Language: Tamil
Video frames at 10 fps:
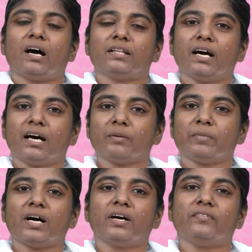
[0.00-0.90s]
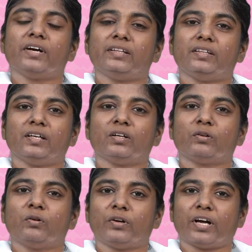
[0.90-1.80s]
ஆதாரமாக வைத்து
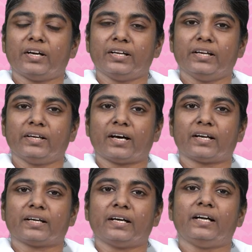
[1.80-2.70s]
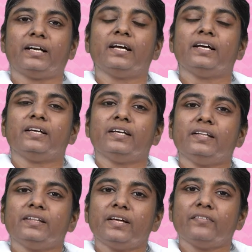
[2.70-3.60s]
கொண்டாடுகின்றார்கள்
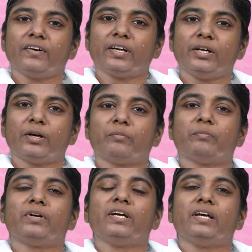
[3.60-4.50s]
இந்த வருடம்